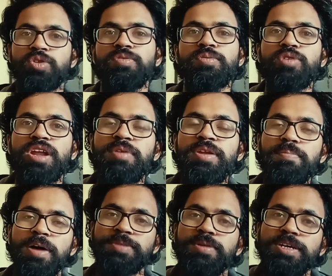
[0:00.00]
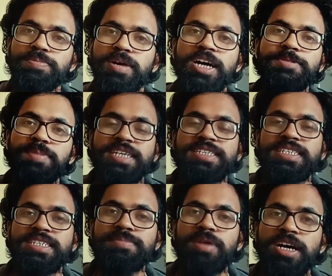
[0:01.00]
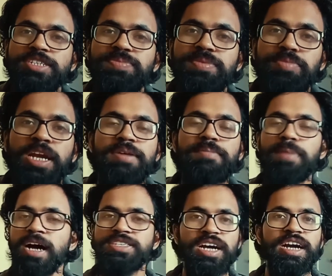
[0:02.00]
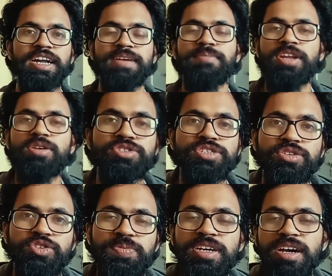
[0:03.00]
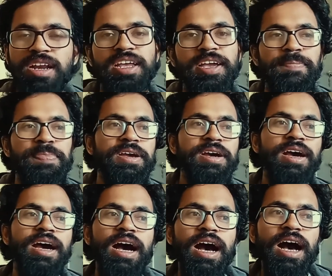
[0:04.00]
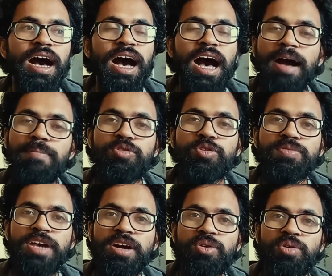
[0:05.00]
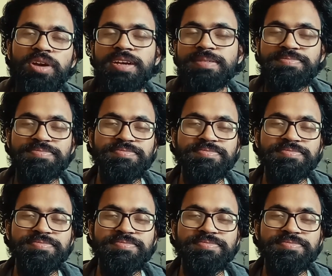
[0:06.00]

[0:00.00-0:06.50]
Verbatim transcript: तुमने बोला मैंने पाँच पाँच पाँच पाँच ईजी पाँच मीडियम पाँच हार्ड के मैंने क्वेश्चन उसमें कर लिए हैं अब तुम क्या करोगे